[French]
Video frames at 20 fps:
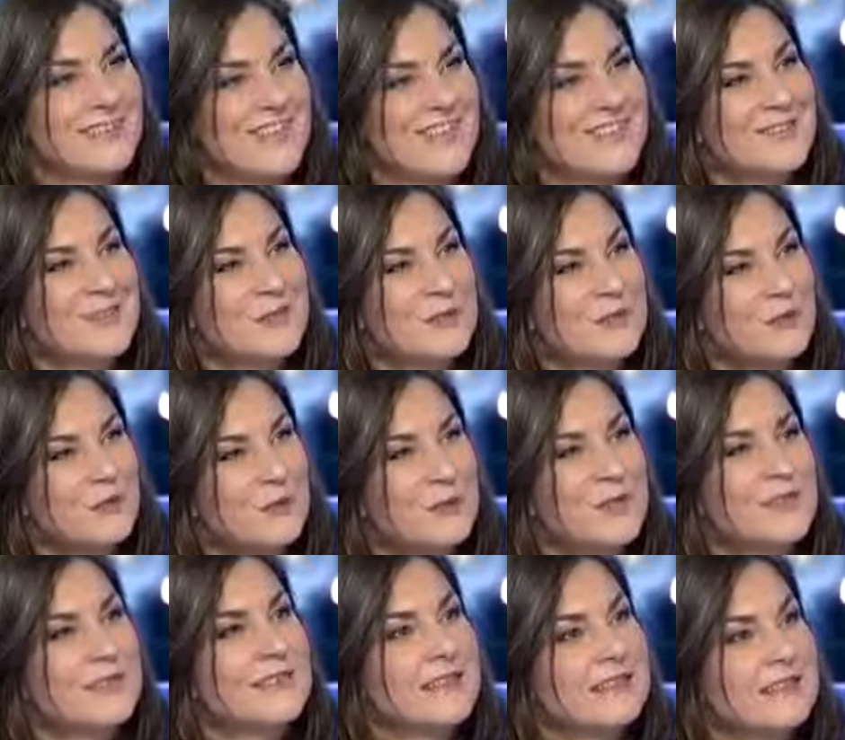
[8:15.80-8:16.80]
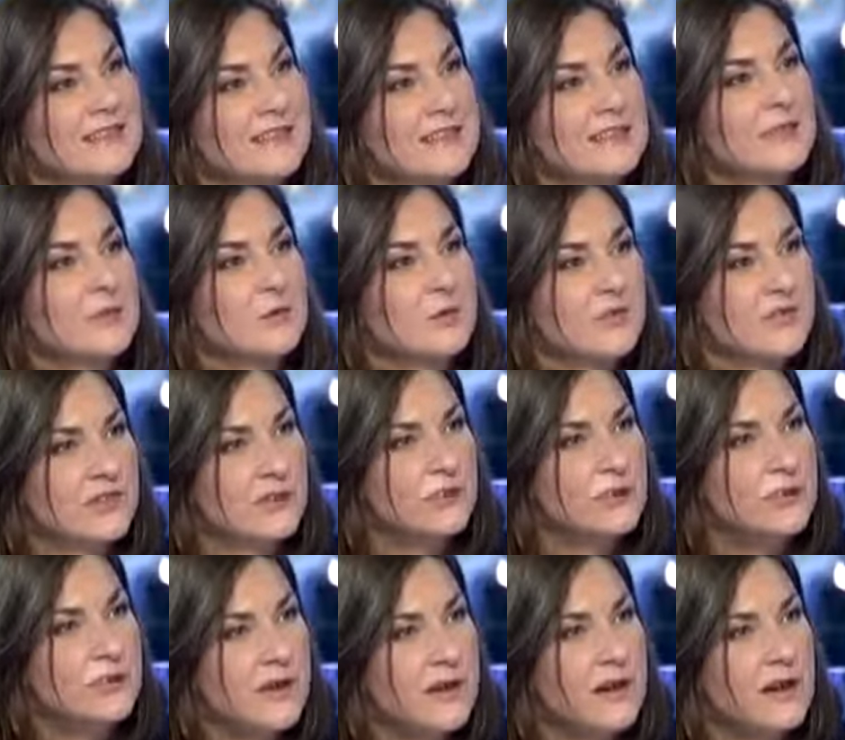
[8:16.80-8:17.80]
organes aujourd'hui étatiques de ces
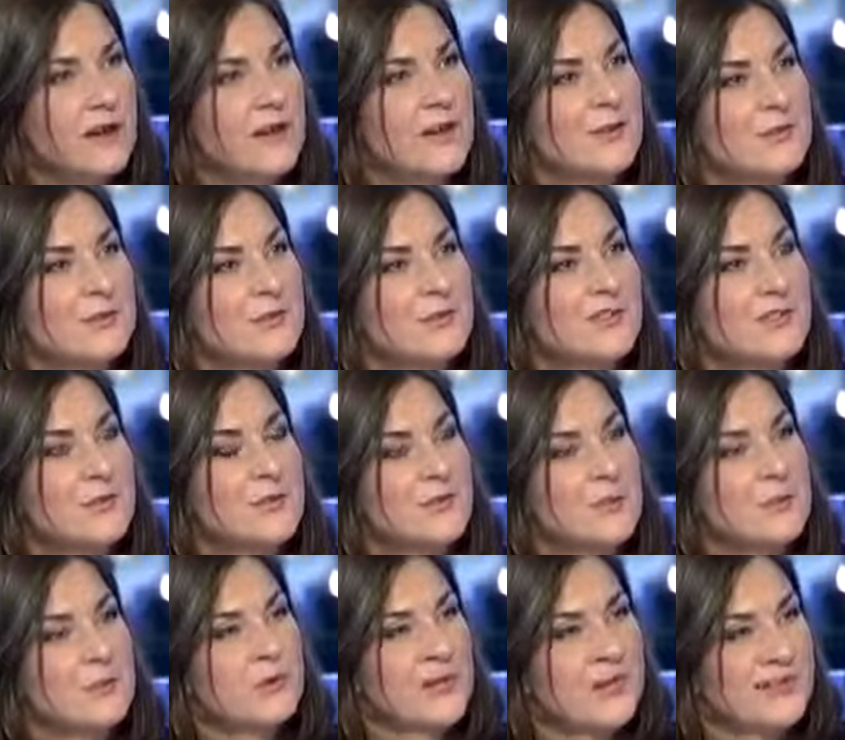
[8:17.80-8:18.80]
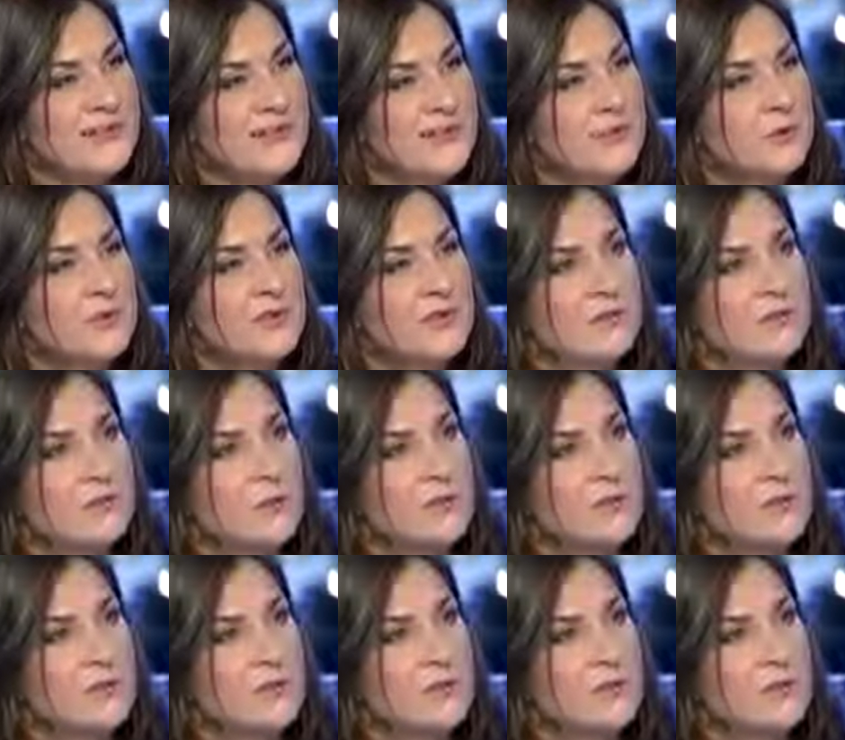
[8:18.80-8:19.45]
nouvelles, menaces. Et c'est aussi